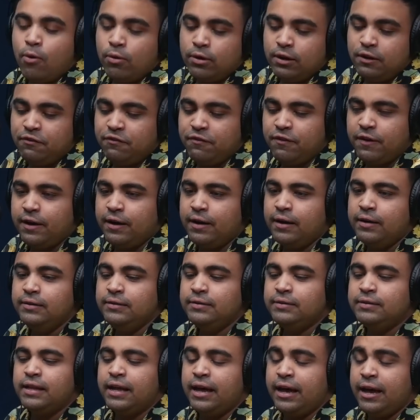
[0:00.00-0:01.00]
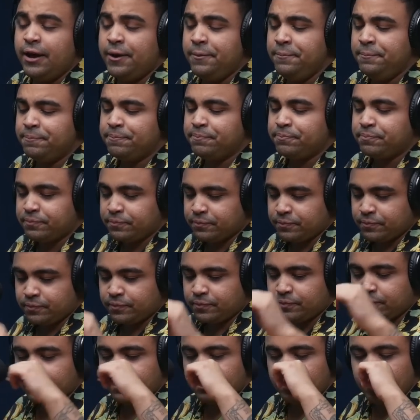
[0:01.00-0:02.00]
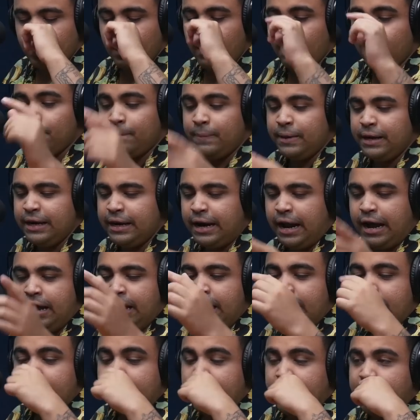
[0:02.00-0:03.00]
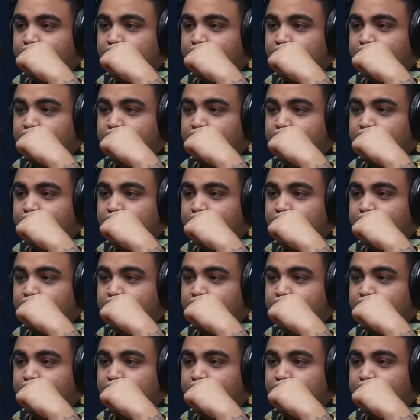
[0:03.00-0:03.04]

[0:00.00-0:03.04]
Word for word: o OnlyFans, né? Foi. Menina, você